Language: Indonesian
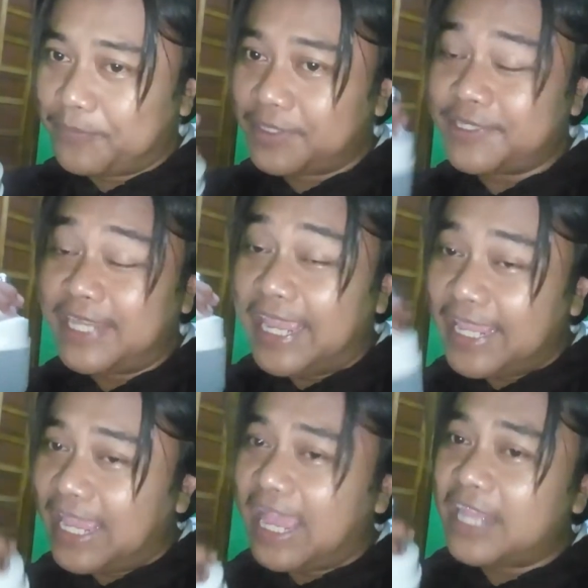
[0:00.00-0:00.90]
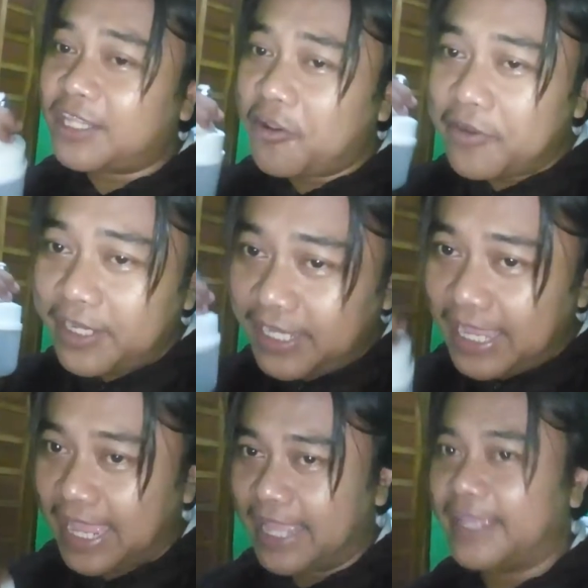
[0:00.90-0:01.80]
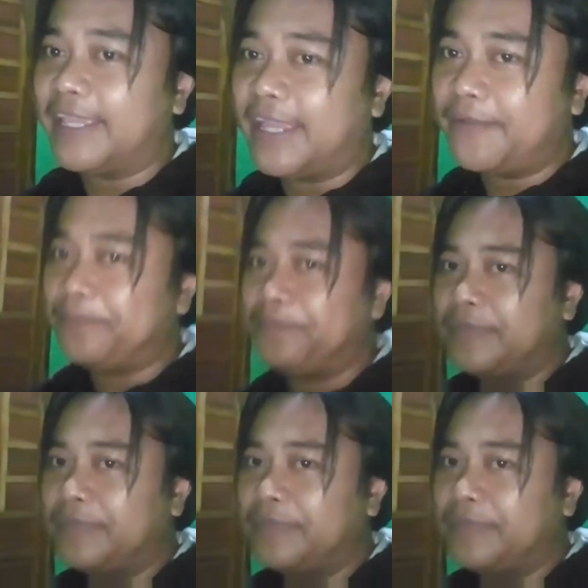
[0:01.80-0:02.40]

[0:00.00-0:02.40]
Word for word: Percaya atau enggak ya?